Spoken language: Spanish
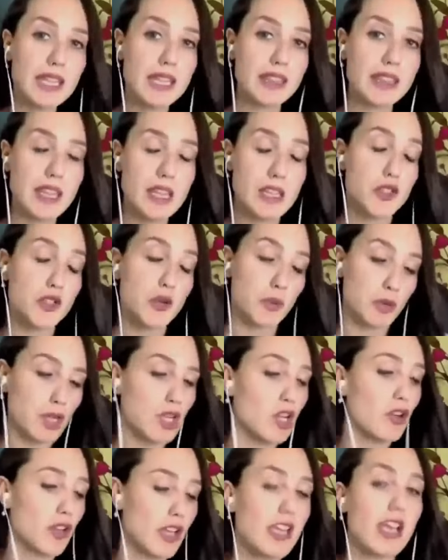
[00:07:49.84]
dice esto?
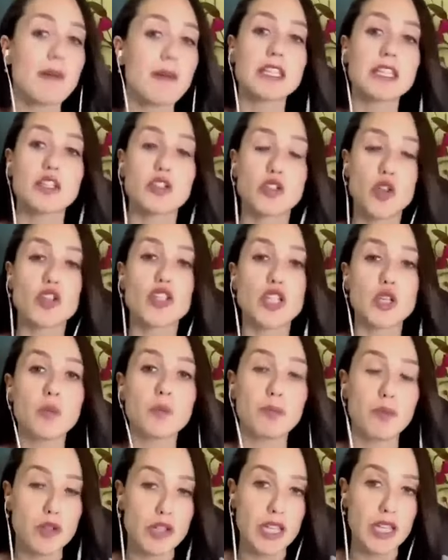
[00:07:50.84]
Porque lógicamente todo tiene
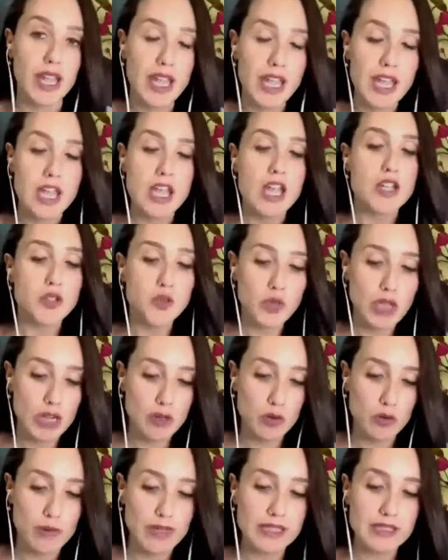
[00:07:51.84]
un porqué y una
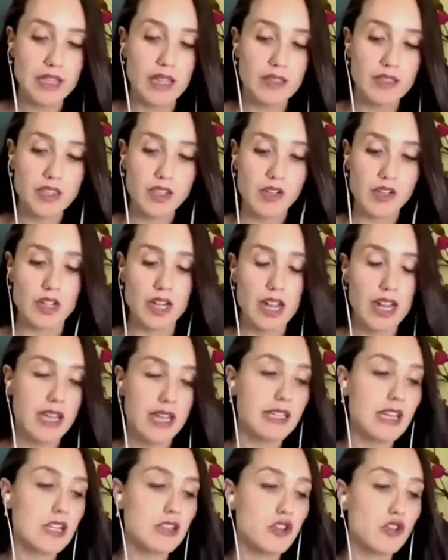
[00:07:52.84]
argumentación.
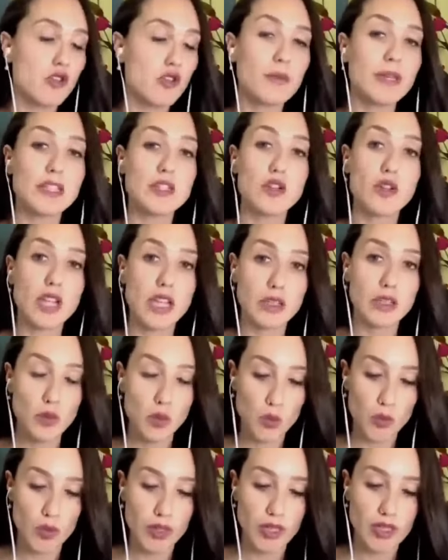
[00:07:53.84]
En el documento que,
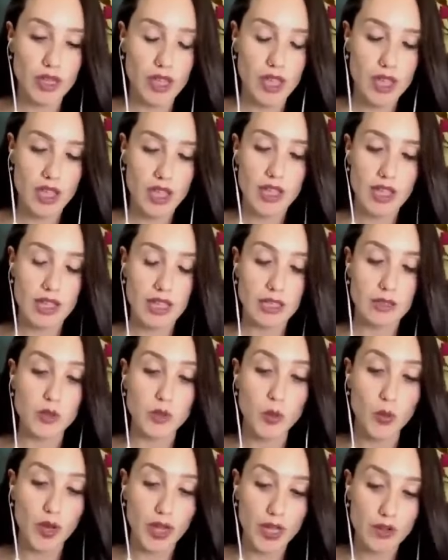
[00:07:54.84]
eh,
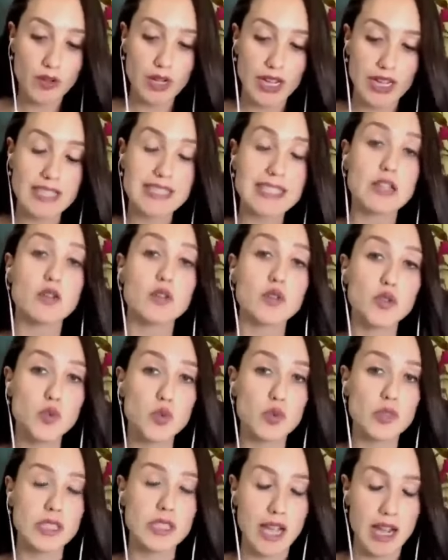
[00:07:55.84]
introdujeron a esa
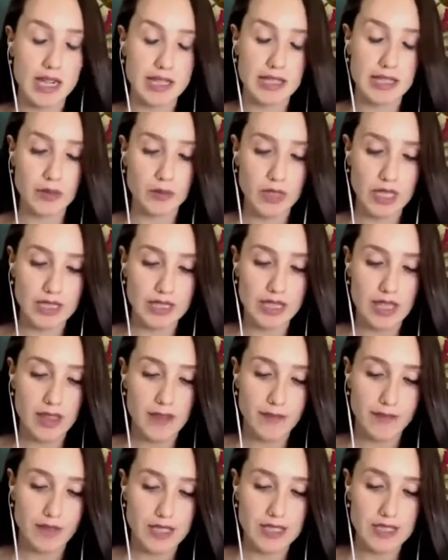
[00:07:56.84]
consulta al Tribunal de
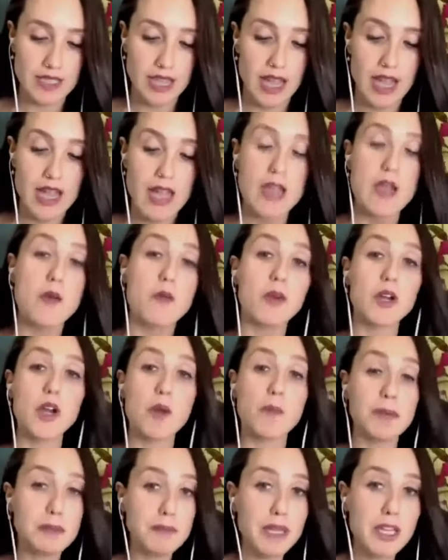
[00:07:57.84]
Defensa.
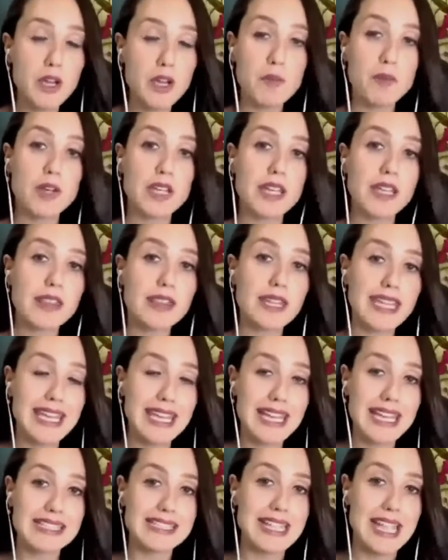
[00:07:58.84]
Bueno, primero porque dice
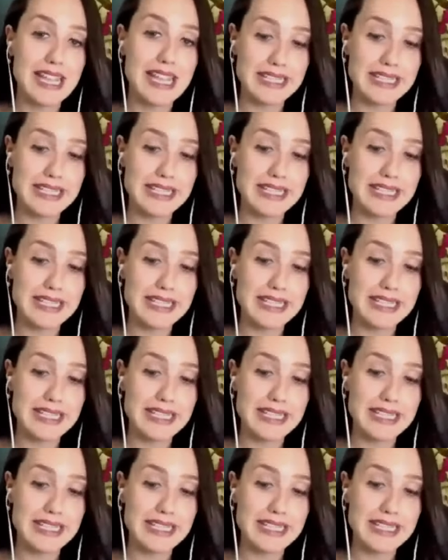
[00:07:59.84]
que las